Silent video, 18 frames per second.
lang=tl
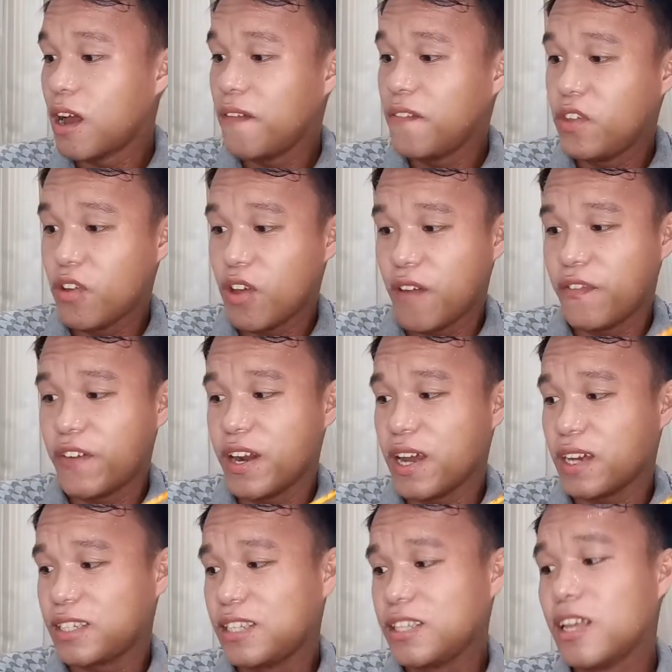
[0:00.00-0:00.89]
Have you
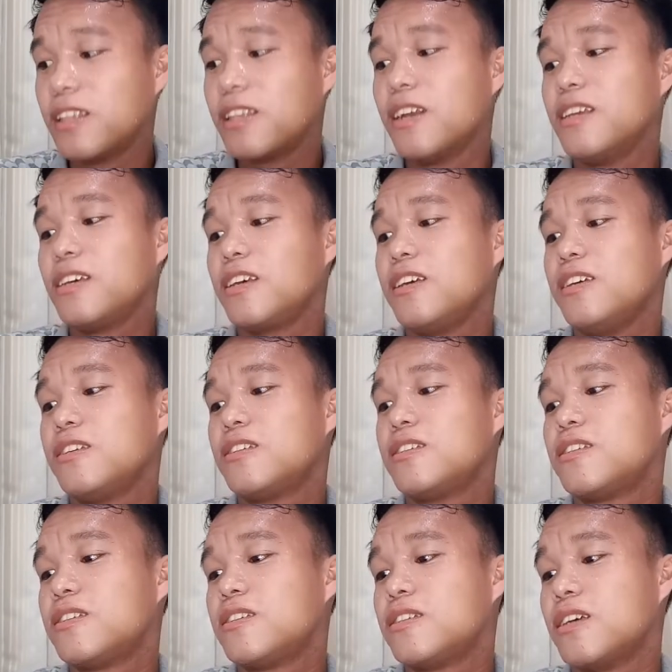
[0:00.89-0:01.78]
ever accidentally
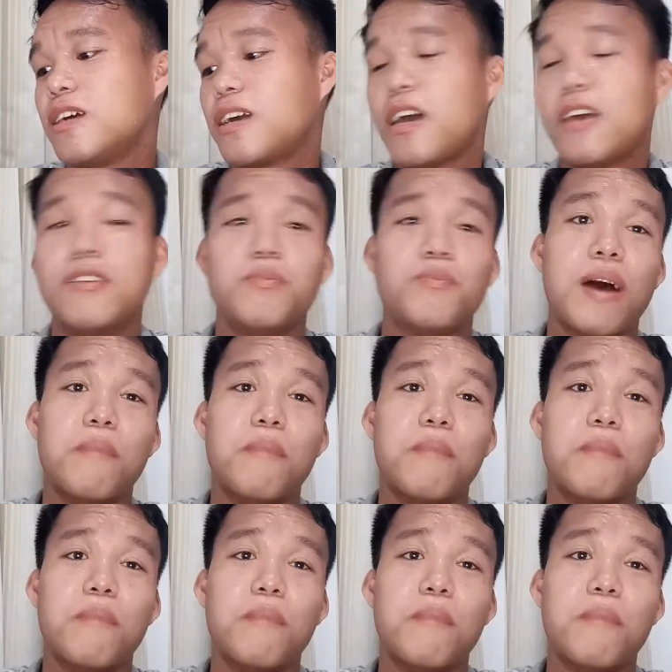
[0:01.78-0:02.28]
kissed a guy in